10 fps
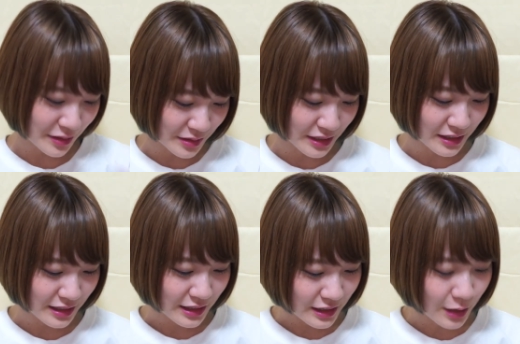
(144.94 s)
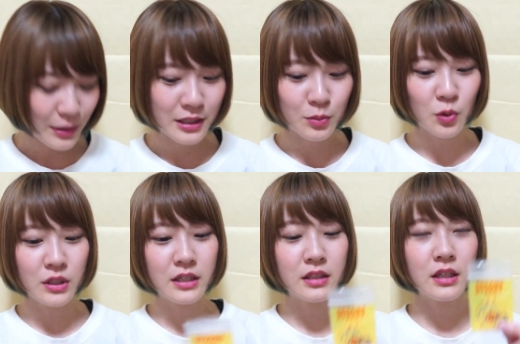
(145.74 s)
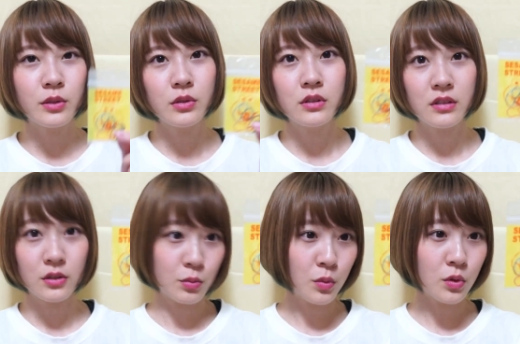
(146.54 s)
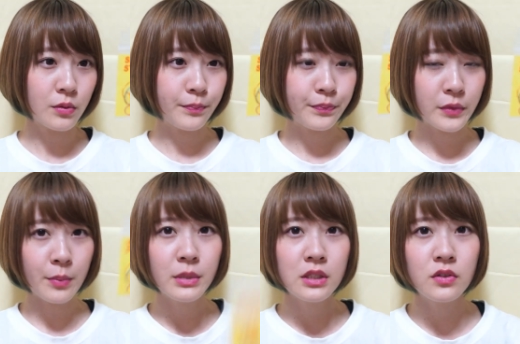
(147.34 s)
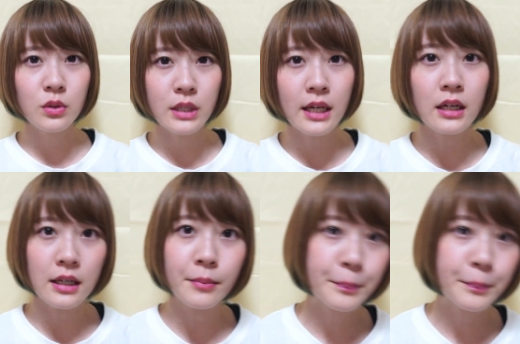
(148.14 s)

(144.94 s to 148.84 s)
なのでカバンにもう入れてあるんですけどもあんまり必要ないかな